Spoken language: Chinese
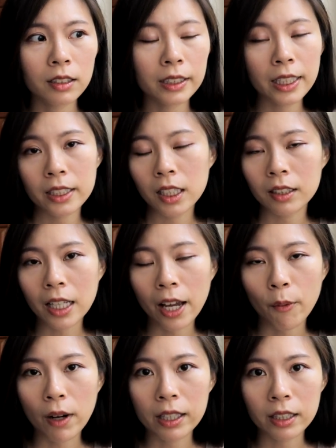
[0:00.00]
介绍
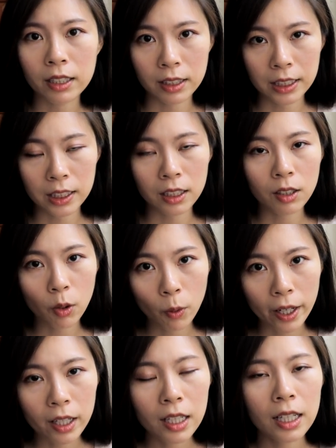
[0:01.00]
台湾的机
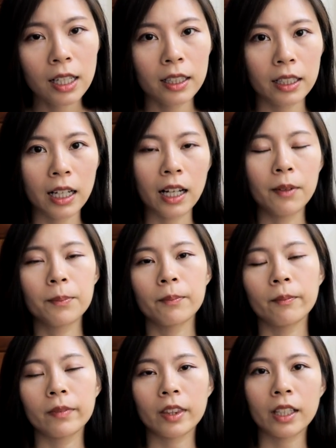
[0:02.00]
会，那
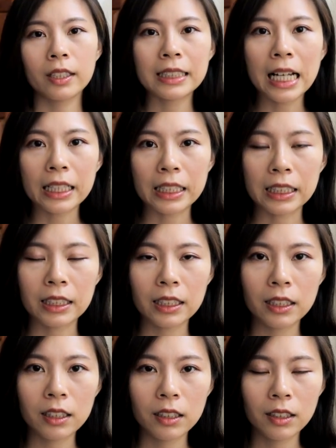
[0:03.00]
在
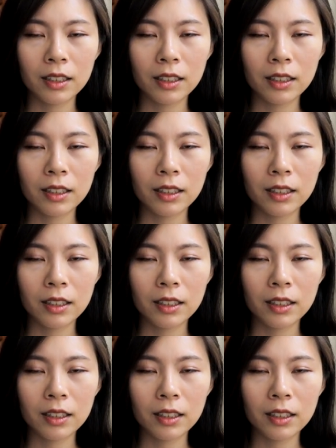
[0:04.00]
你